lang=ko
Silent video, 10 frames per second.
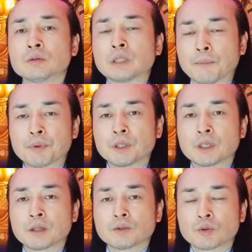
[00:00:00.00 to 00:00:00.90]

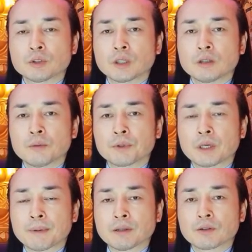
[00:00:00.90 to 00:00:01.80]
남편이라는 존재를
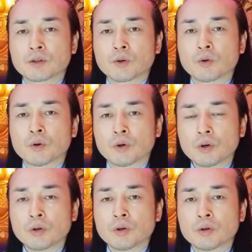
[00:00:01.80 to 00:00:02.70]
옆에다 만들어
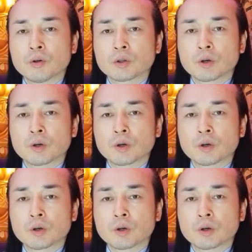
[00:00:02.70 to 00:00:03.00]
놓고 어,